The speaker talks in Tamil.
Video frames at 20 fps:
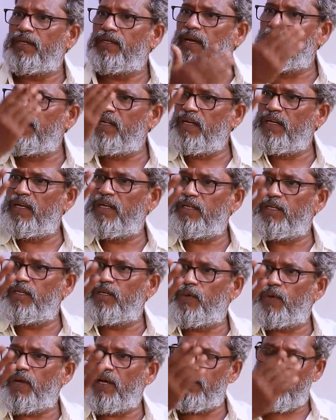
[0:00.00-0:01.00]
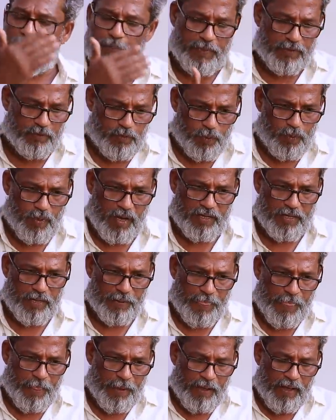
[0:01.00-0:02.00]
டெண்டுல்கர் ஹீரோவா நம்ம சொல்லுவாங்க
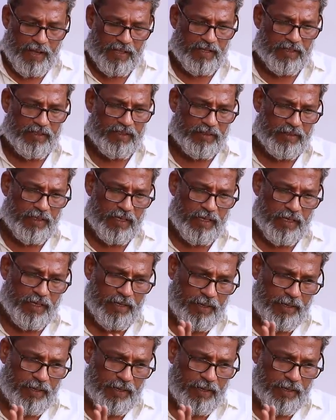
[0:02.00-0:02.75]
அதாவது இந்த